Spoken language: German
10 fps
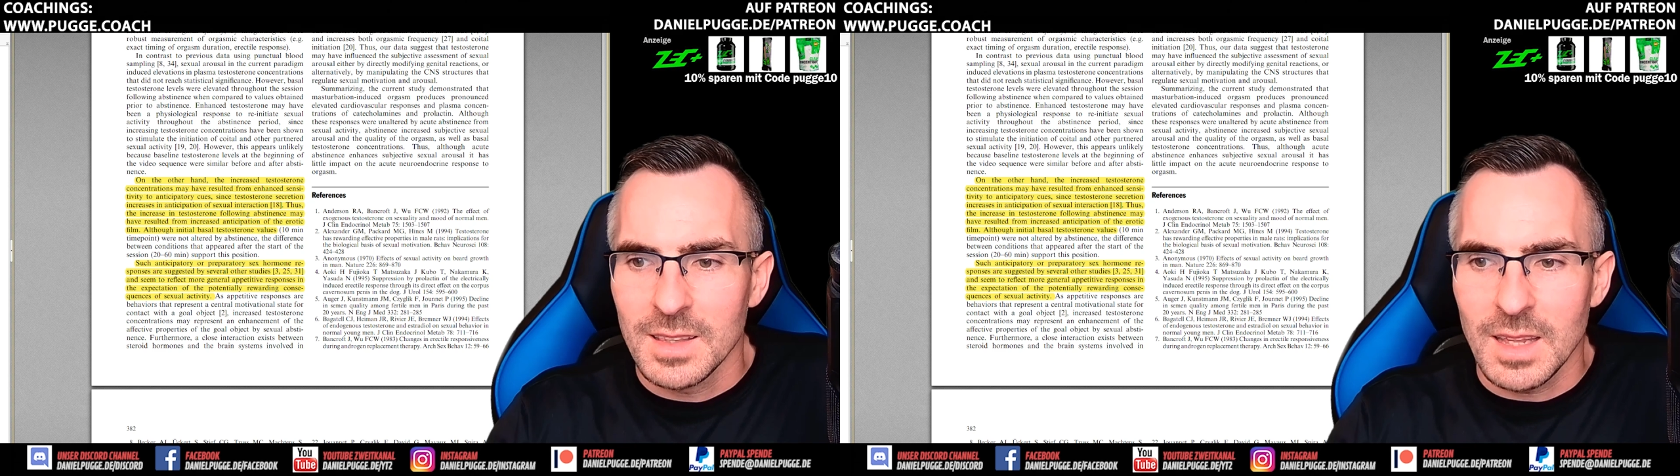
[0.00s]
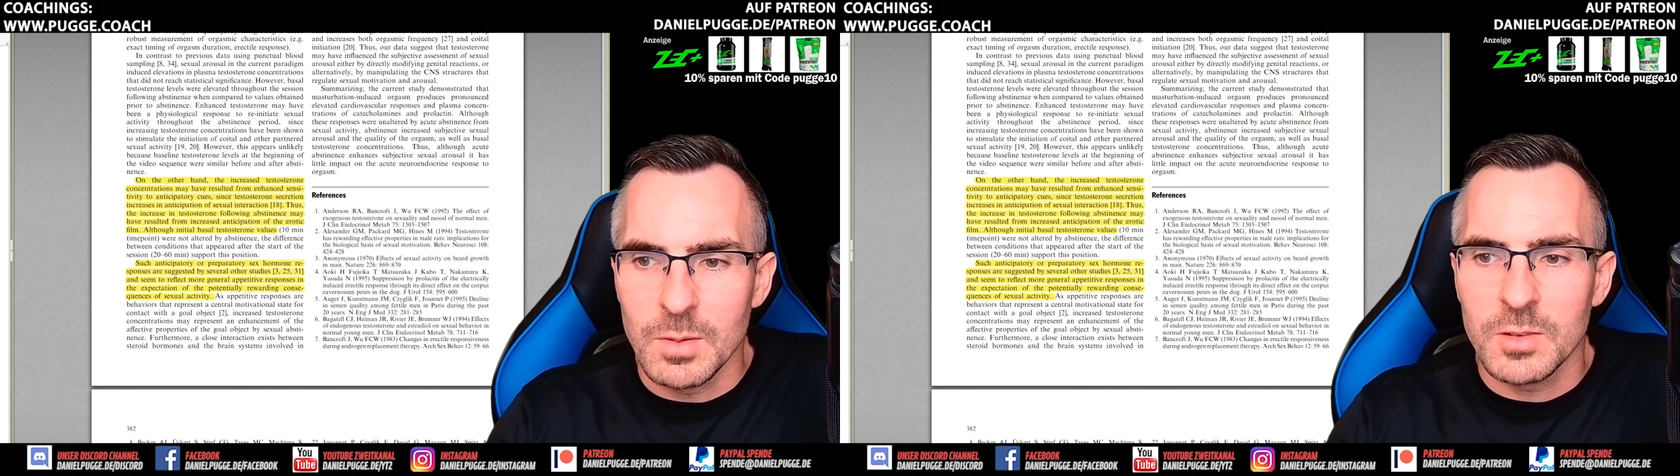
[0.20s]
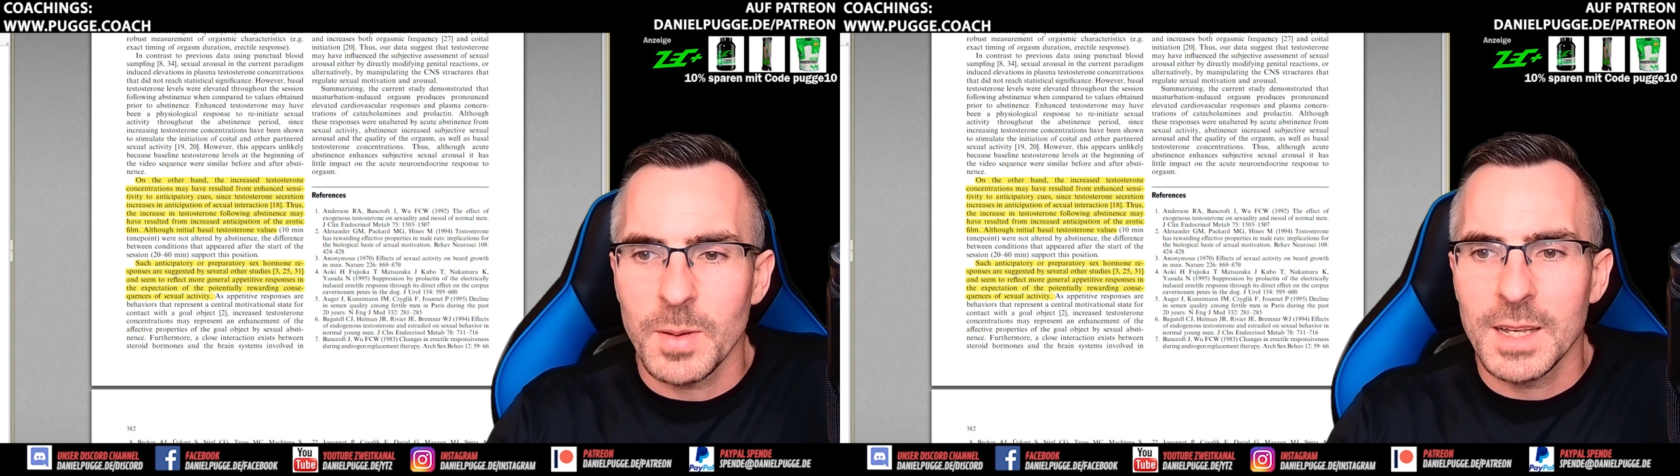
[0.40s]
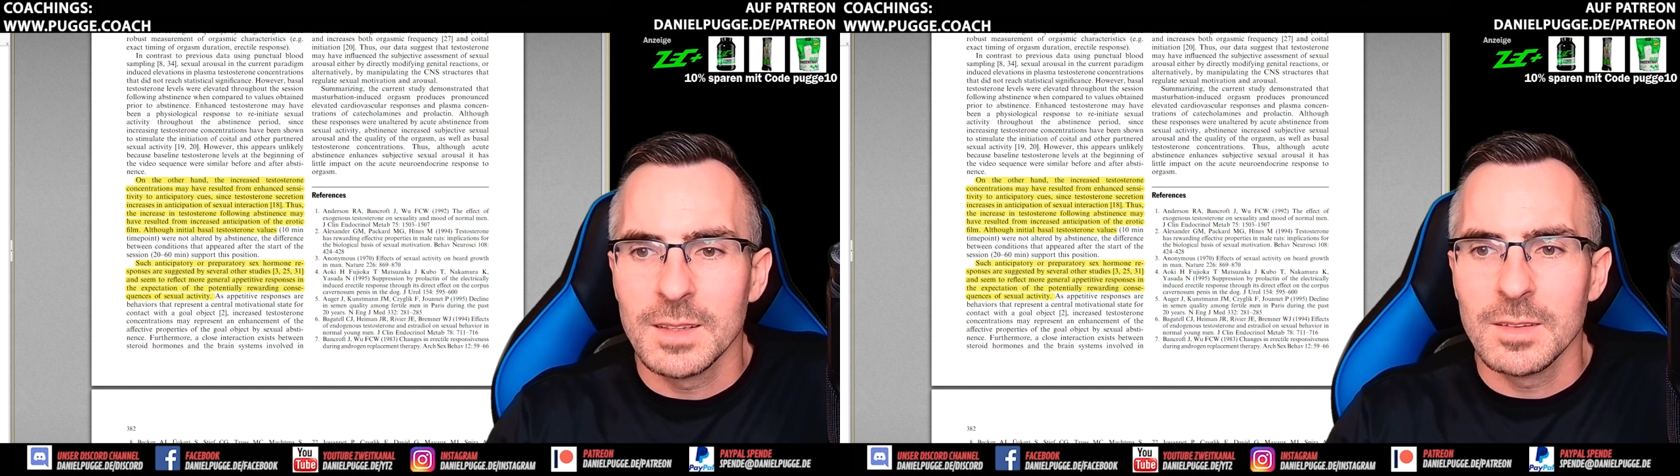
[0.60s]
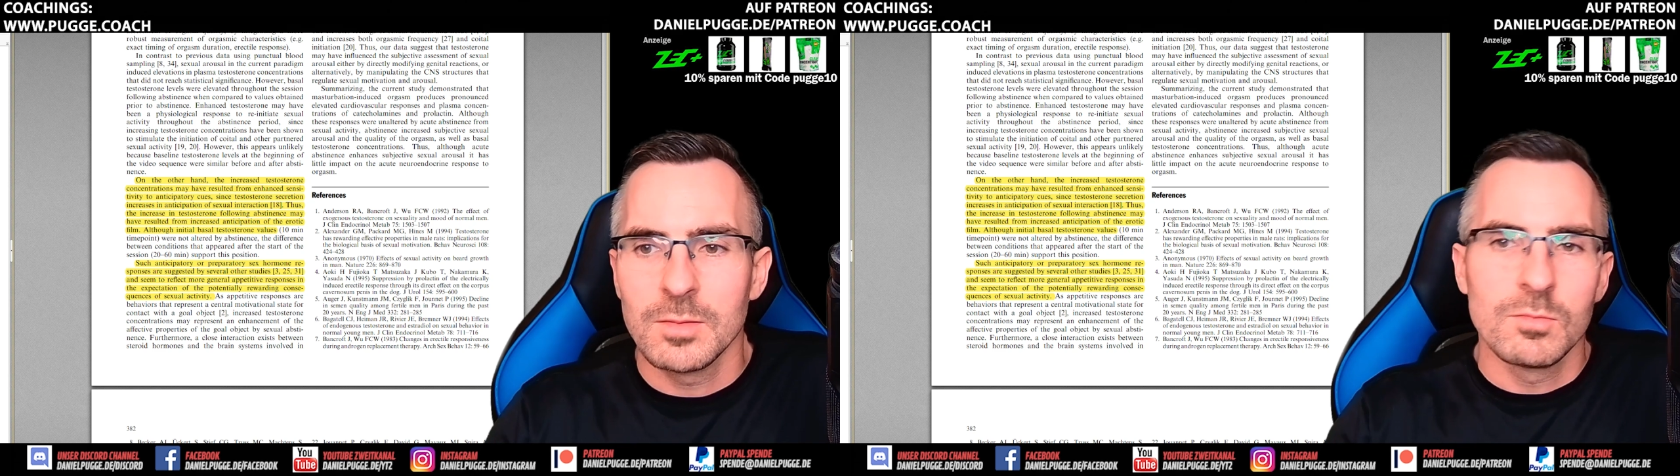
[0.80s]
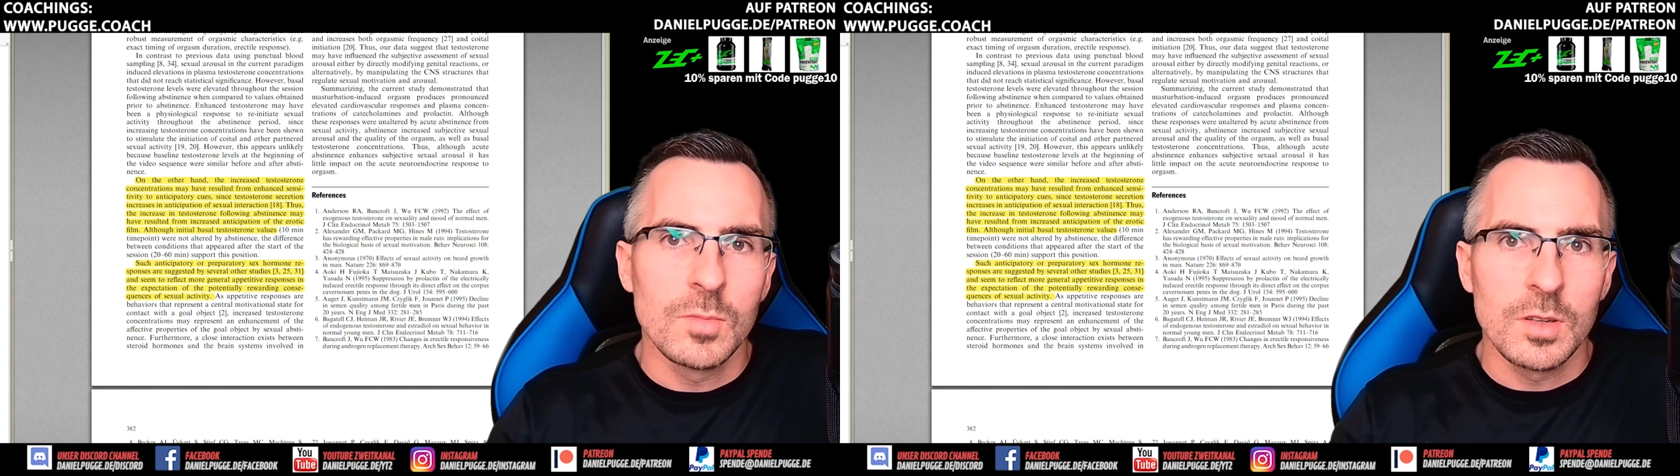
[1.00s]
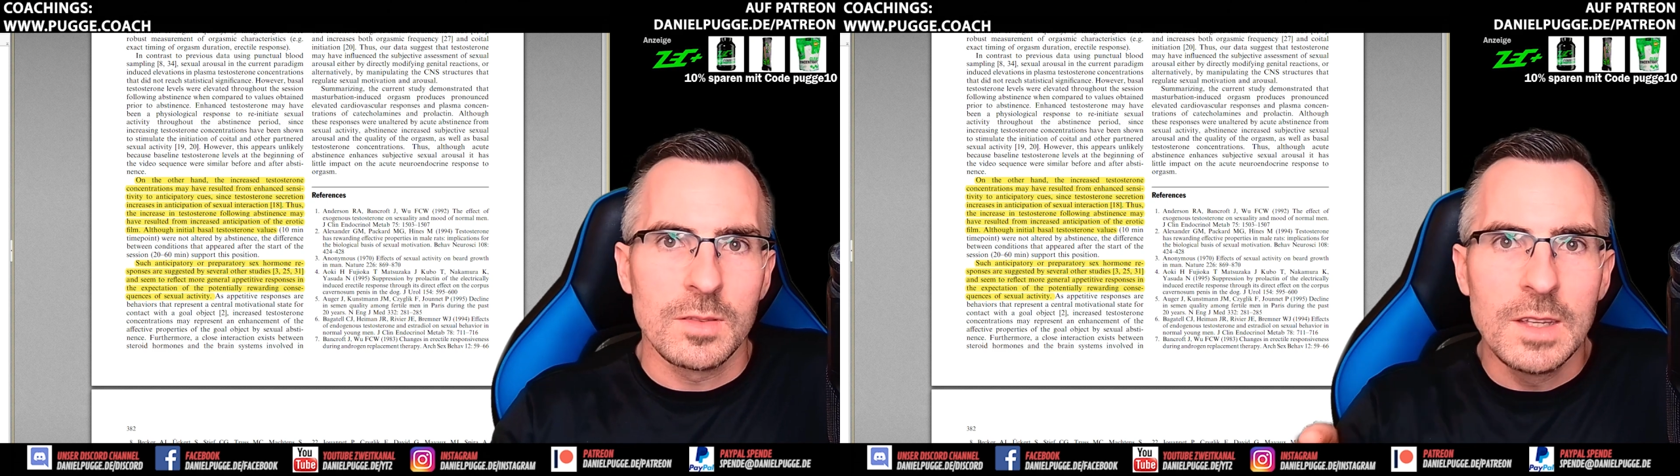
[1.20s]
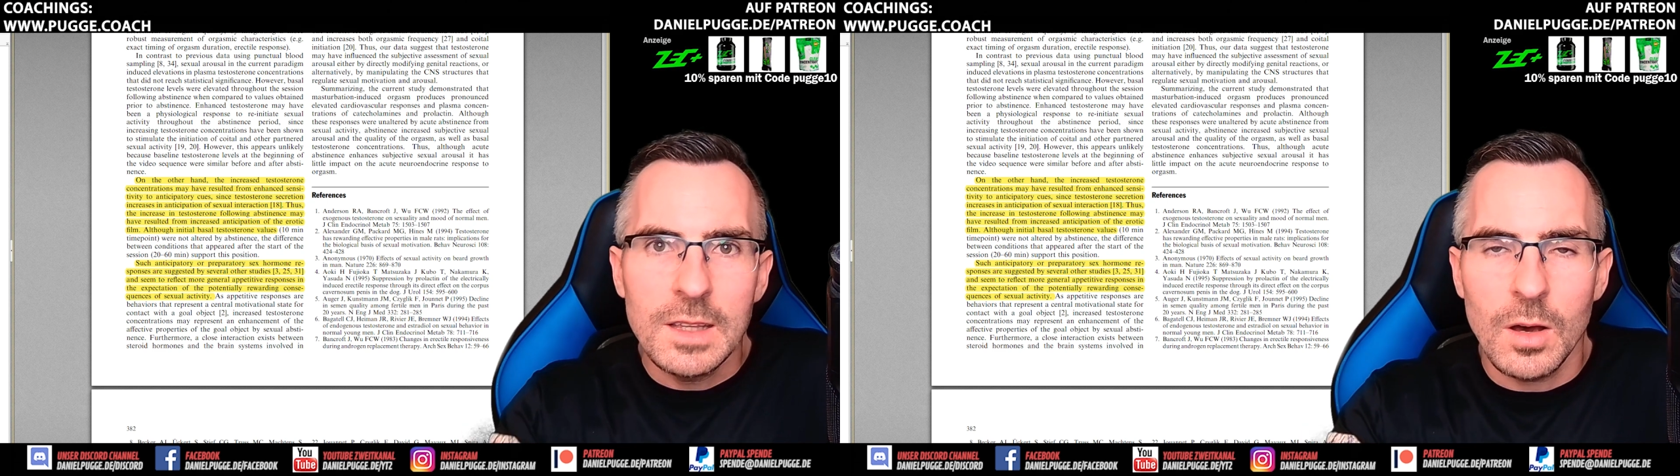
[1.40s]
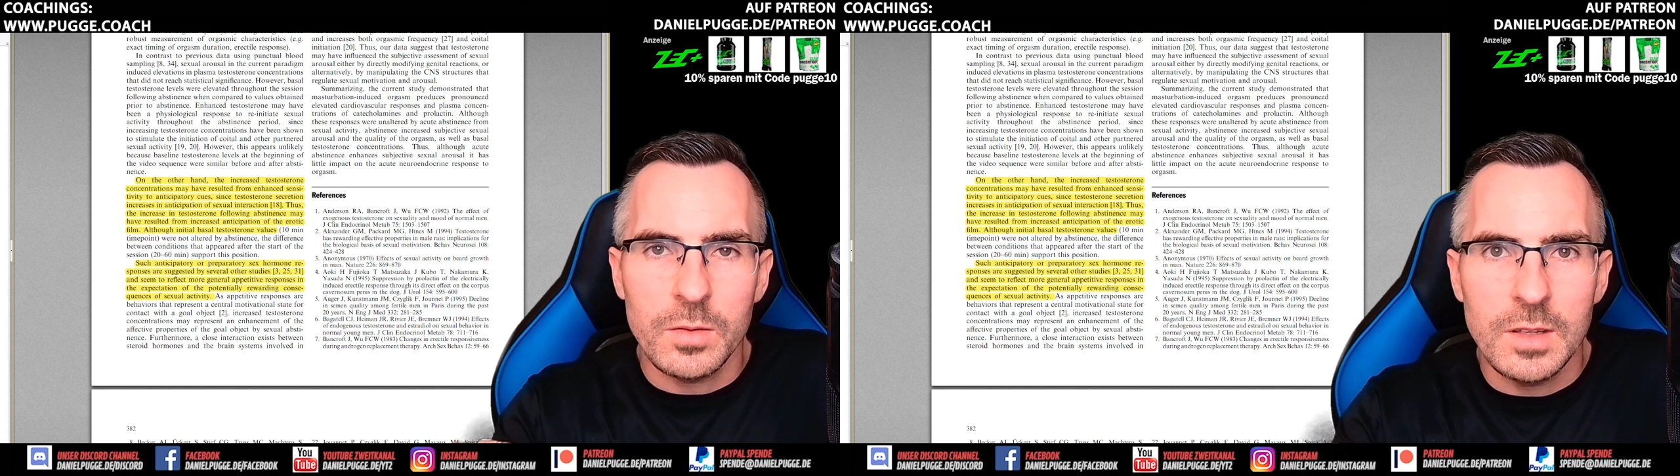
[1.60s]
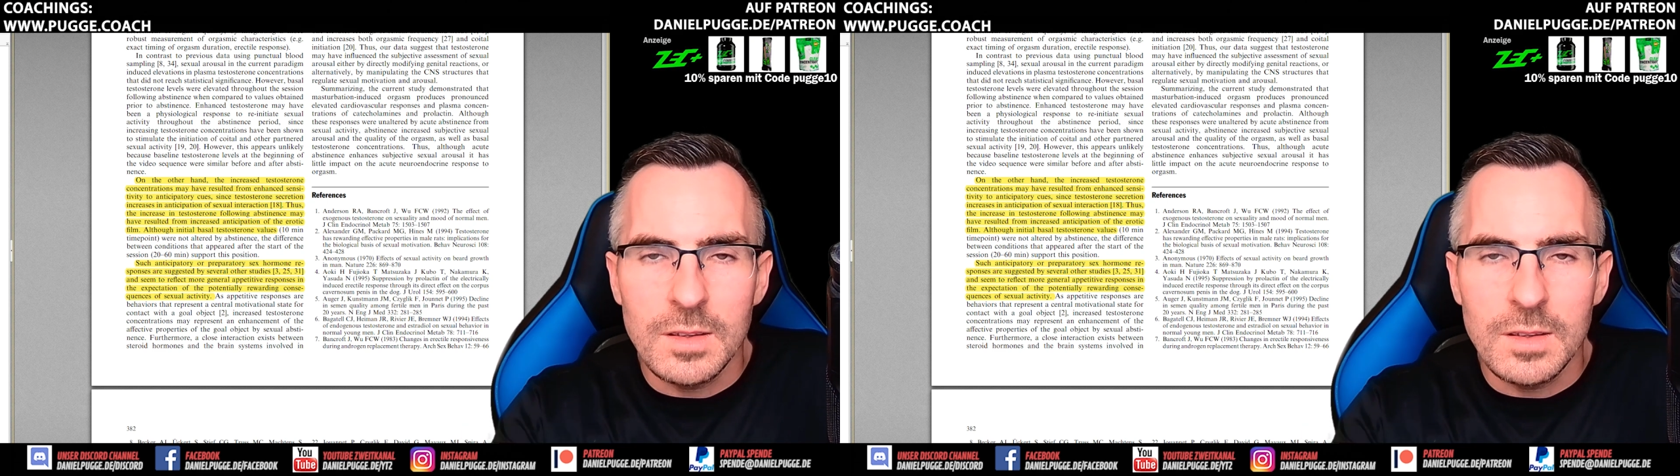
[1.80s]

Dementsprechend zieht aus